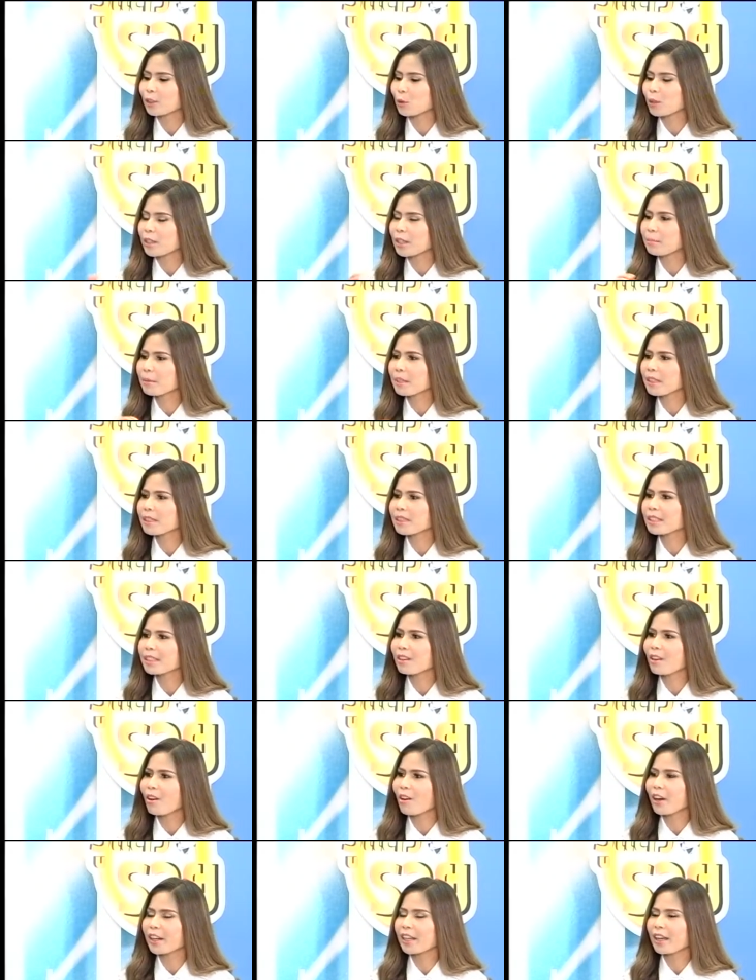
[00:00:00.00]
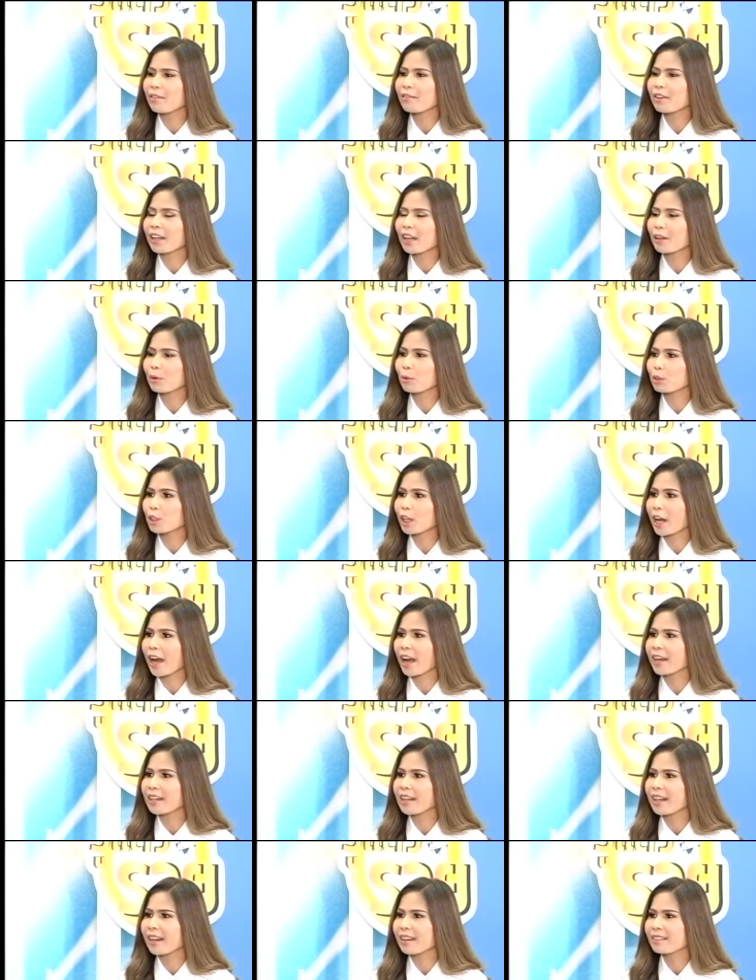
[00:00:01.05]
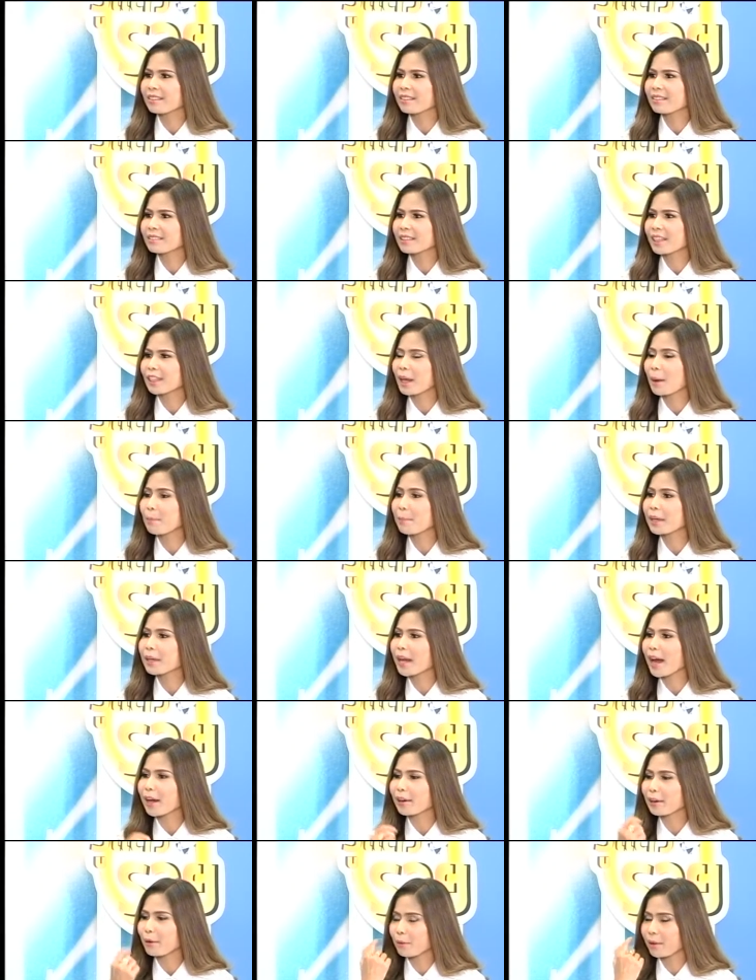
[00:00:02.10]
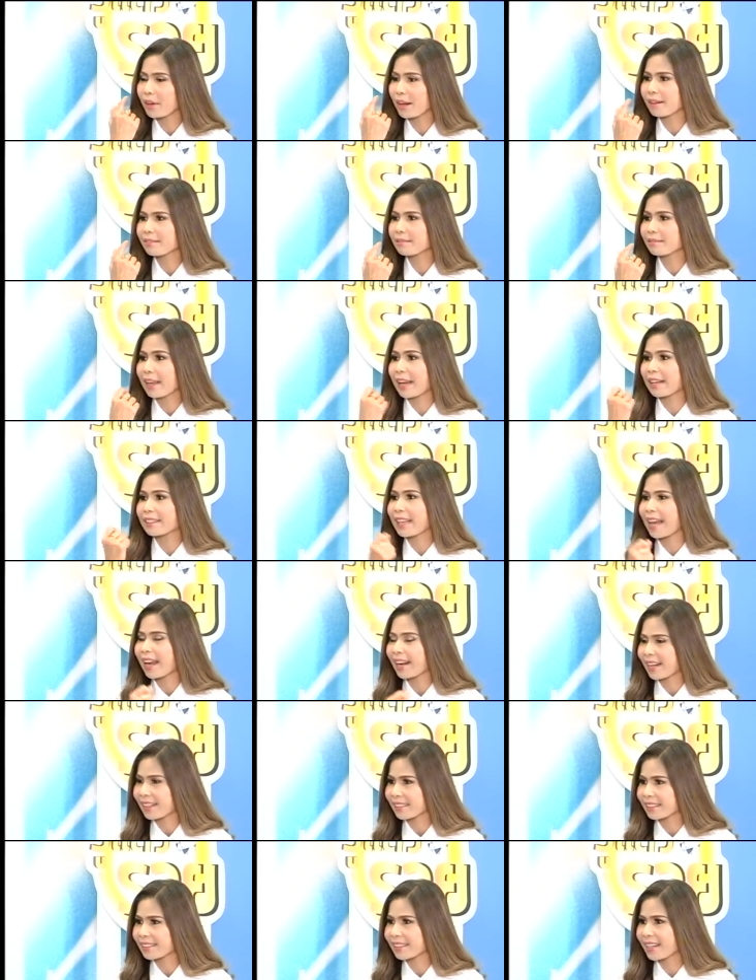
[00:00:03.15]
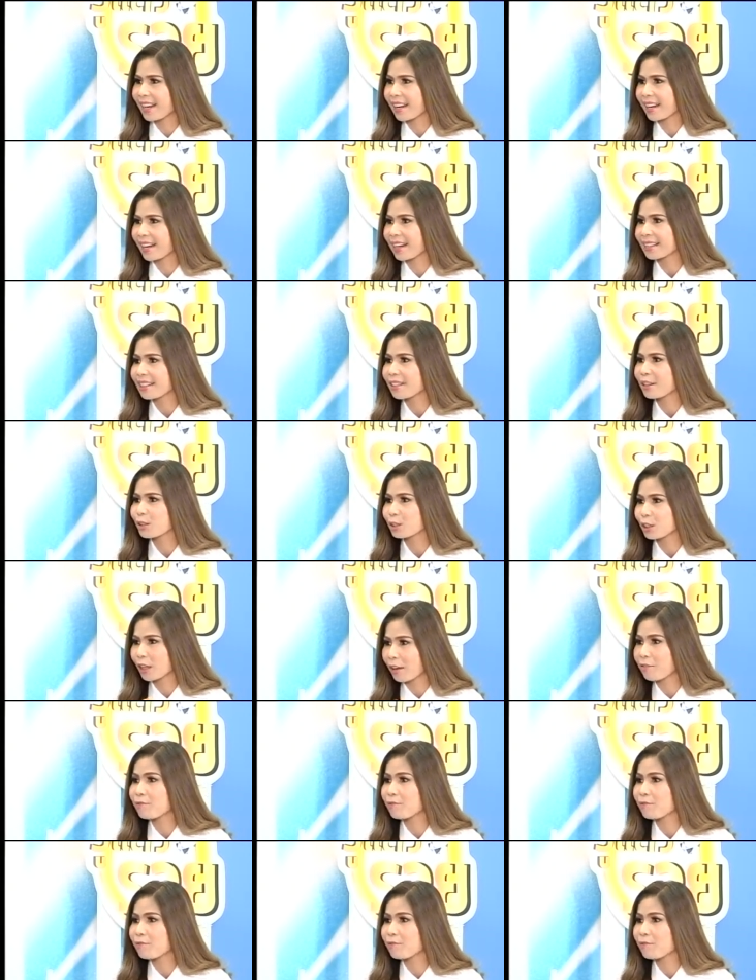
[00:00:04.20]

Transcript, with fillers: ยตัวดีฟครีซิ่งออยล์เนี่ยเวลาเราใช้เนี่ยจะทำให้หน้าเราเนี่ยแตกต่างกับจากการที่เราใช้